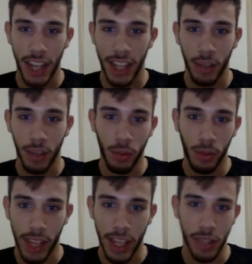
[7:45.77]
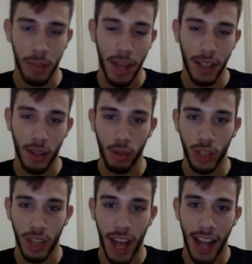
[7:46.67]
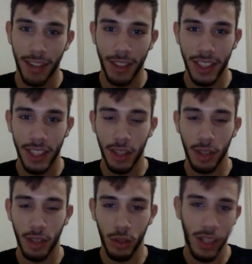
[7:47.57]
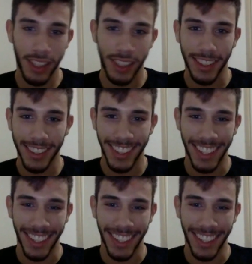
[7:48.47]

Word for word: cada um entende mais alguns lados, e eu sou assim.